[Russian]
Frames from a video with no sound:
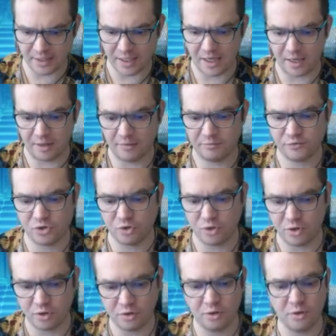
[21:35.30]
А,
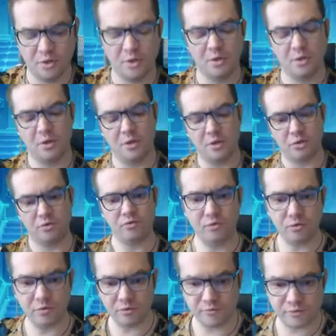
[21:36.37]
все?
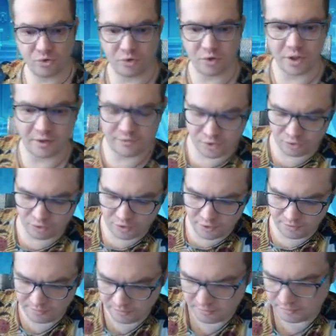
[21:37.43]
Ну, все так все.